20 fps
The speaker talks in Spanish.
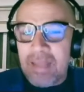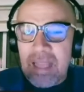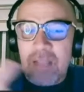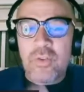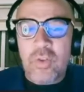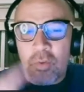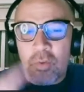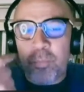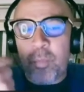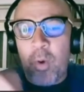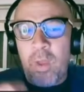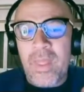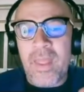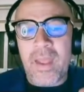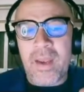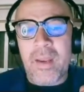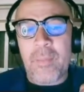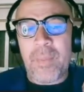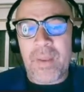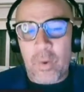esto
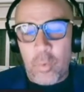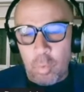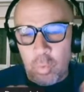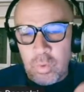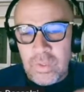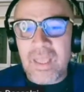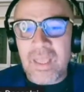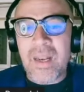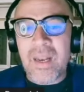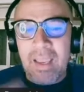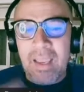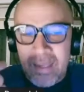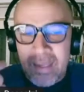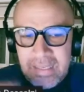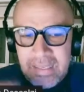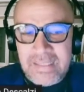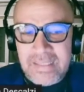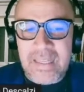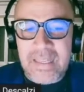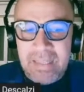puede repercutir en que
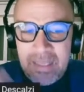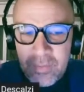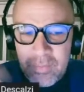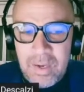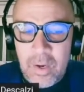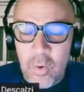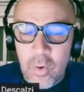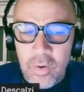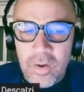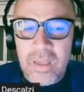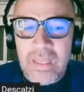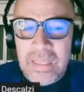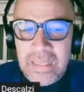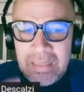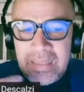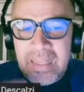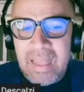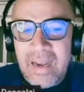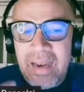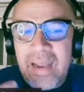te sientas mejor
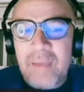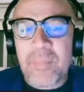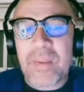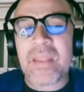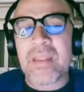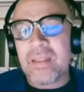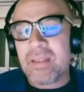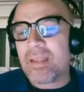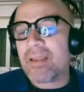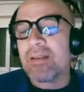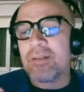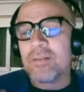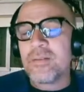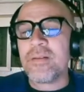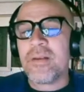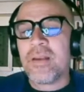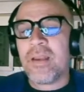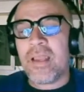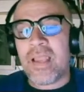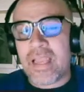internamente,
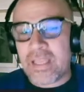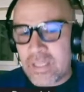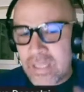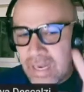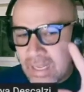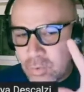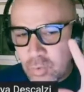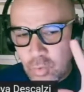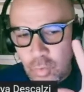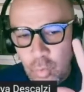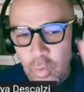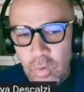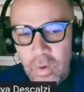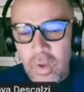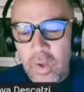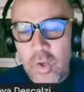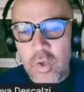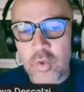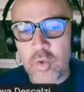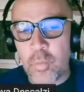¿no? Esa era su,
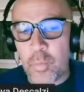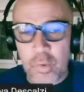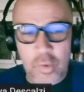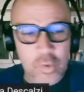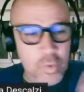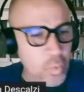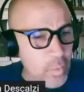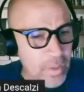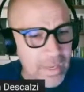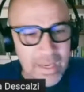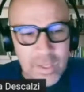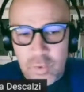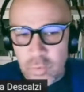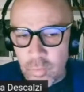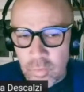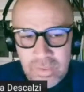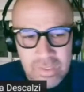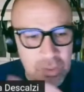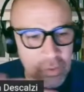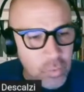su postura,
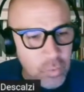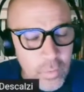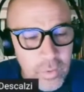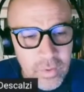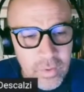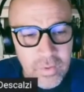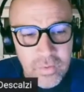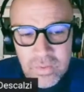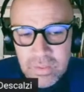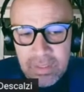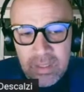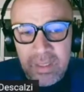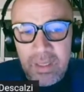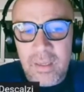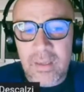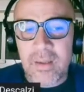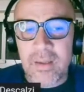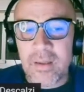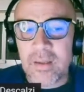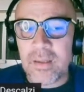hizo unos estudios y,
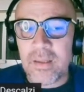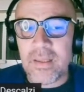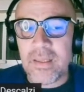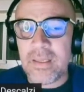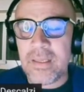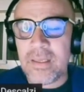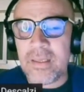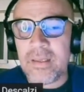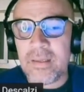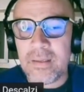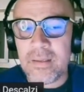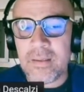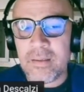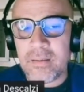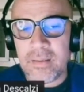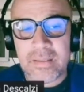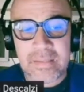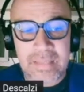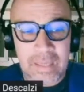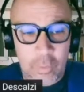
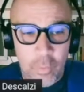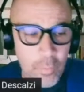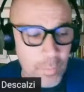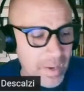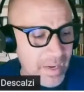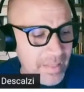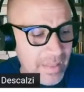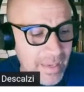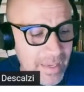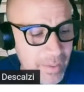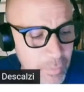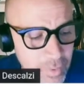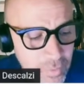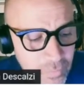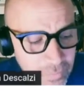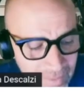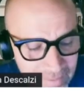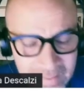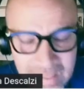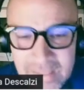y, sacó un par de
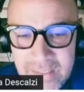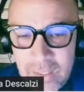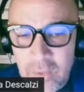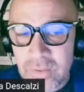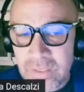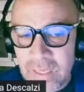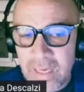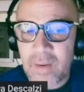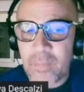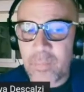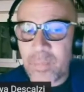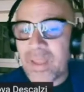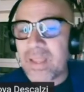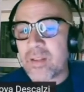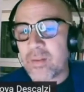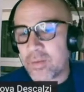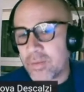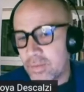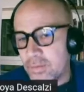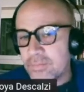libros fantásticos al
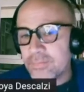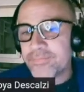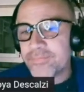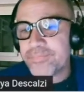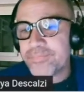respecto,